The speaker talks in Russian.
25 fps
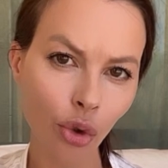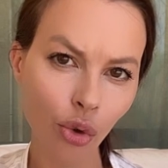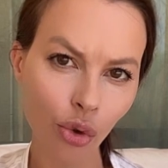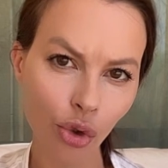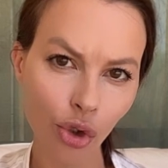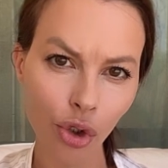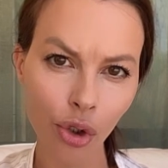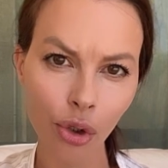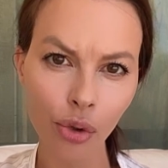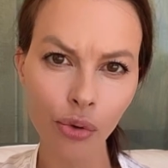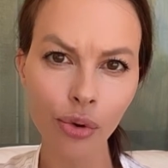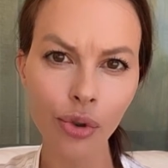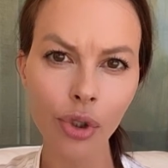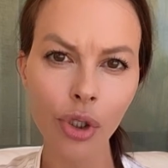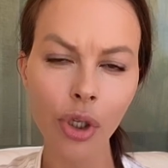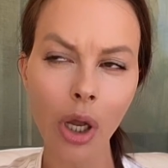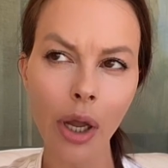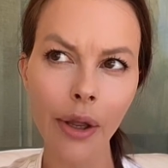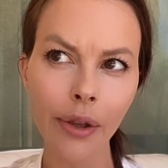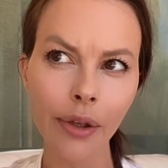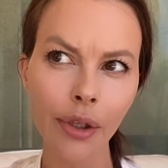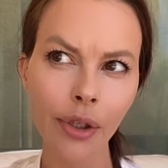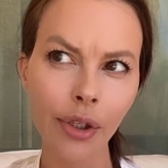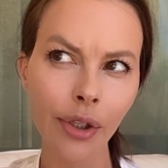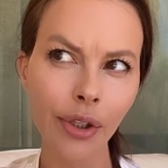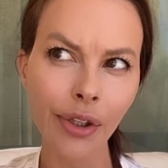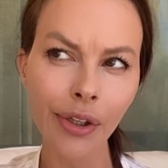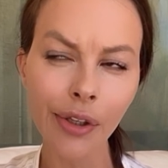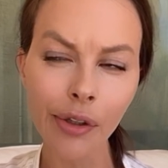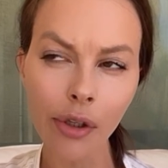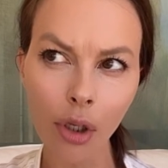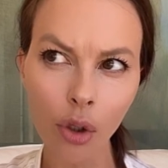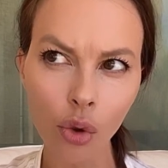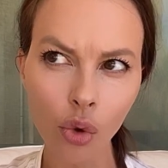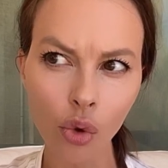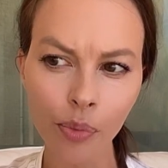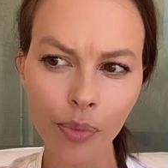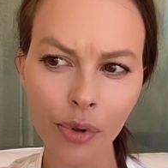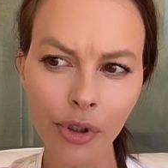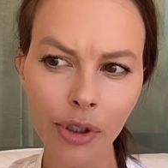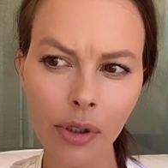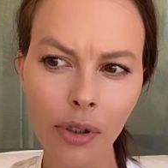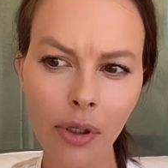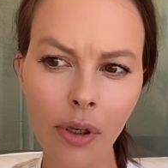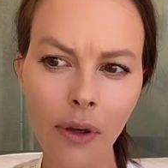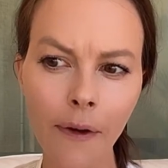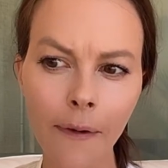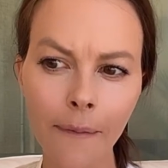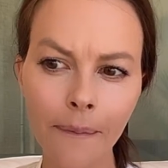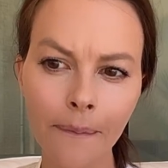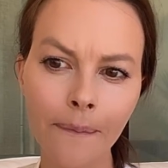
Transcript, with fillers: тоже люди, они не торопятся,